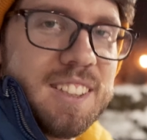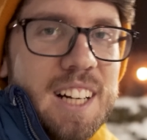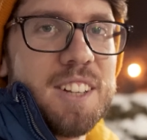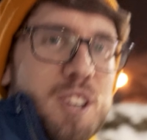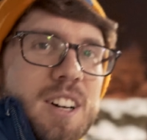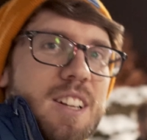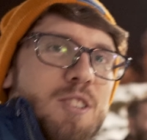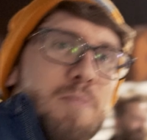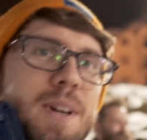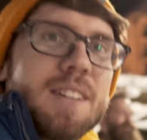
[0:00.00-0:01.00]
Ale trochę nie
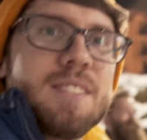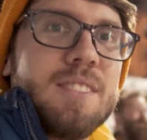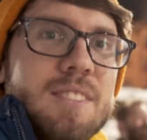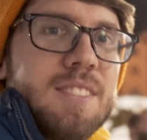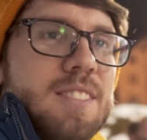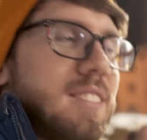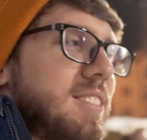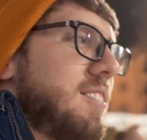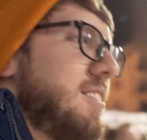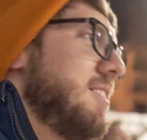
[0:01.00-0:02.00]
umie.
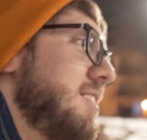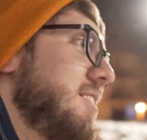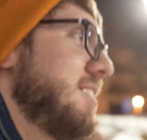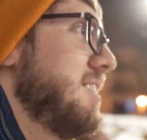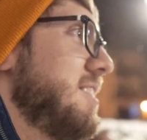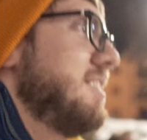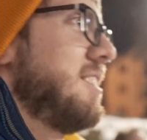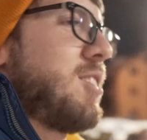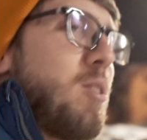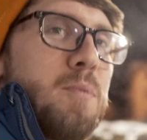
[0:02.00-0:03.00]
Trochę nie umie.
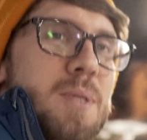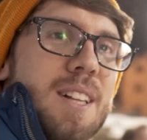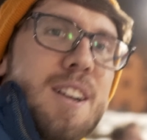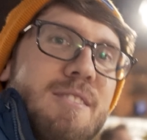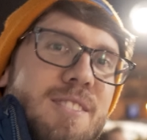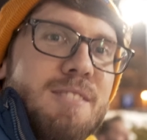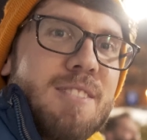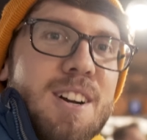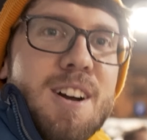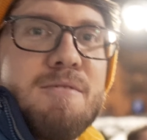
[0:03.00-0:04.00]
Kupił sobie
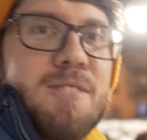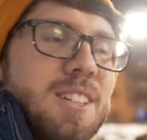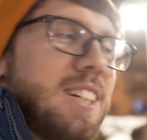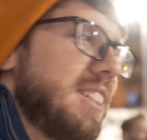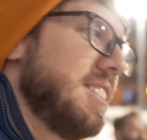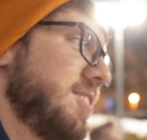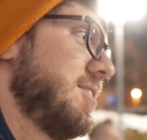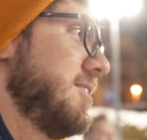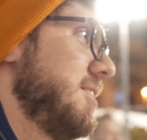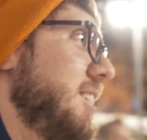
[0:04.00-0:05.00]
nowego iPhone'a
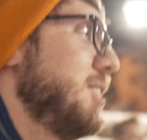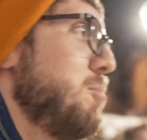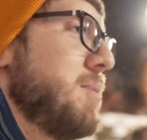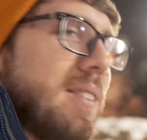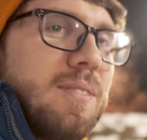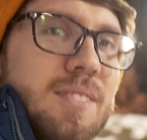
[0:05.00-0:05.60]
i, i nie umie.